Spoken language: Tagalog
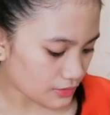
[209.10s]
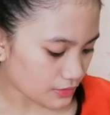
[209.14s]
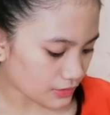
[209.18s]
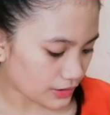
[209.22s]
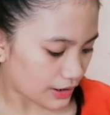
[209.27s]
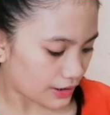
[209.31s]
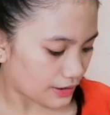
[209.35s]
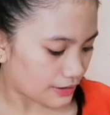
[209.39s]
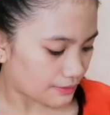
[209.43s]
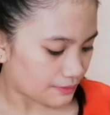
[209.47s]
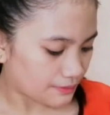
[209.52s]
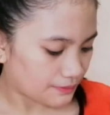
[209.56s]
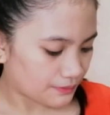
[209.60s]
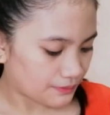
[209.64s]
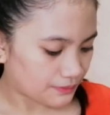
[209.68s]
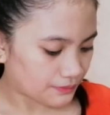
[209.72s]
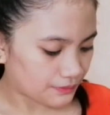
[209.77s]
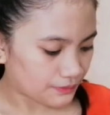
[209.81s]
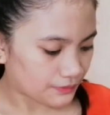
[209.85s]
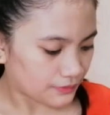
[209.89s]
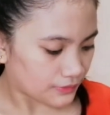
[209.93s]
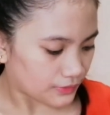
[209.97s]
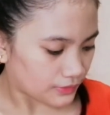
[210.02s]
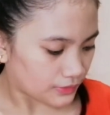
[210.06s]
Okay.
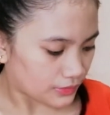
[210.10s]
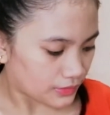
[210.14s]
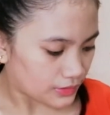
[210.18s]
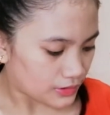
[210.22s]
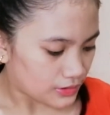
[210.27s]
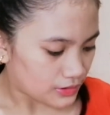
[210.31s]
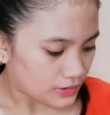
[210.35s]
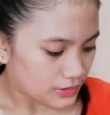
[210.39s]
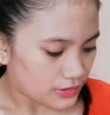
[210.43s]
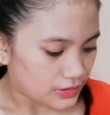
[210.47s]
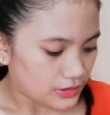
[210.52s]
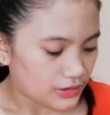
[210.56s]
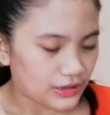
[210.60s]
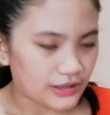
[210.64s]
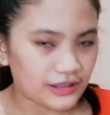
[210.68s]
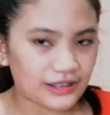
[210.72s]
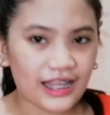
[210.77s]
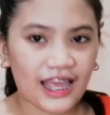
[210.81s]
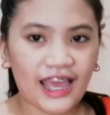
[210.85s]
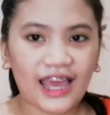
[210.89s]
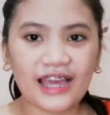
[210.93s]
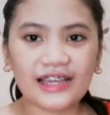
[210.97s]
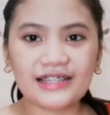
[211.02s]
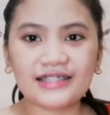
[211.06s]

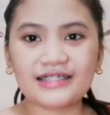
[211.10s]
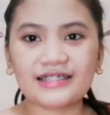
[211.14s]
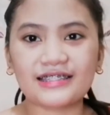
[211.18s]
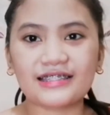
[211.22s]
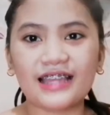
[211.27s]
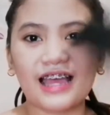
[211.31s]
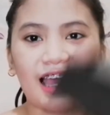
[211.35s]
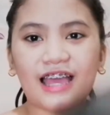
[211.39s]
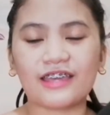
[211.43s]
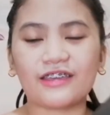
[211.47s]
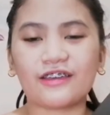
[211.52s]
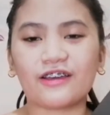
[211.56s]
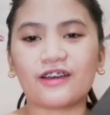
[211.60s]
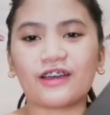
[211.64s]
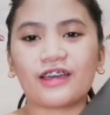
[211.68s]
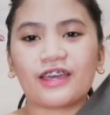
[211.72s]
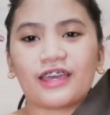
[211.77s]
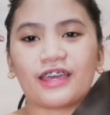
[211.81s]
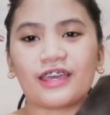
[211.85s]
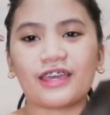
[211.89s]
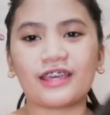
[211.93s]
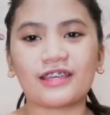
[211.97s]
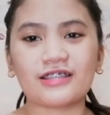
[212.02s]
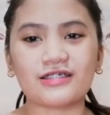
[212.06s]
Next tayo
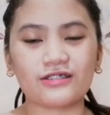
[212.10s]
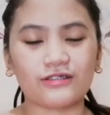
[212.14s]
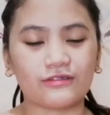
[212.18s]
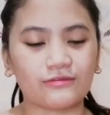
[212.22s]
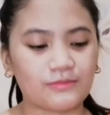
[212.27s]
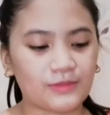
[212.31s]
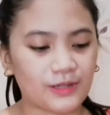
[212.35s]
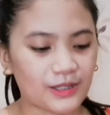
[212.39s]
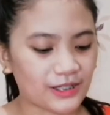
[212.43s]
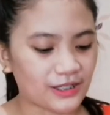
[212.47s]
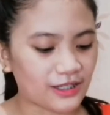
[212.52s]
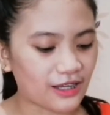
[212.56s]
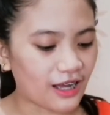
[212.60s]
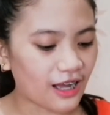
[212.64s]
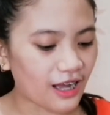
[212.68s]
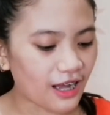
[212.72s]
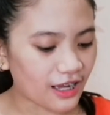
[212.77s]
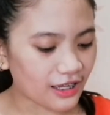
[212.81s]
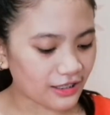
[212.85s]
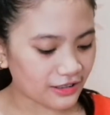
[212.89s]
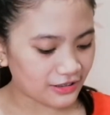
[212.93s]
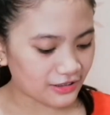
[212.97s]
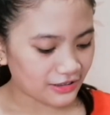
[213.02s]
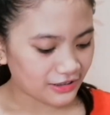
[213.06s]
is... Oh my
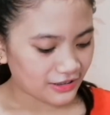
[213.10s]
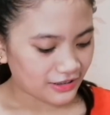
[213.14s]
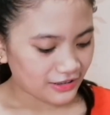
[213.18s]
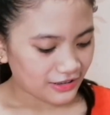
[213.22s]
God.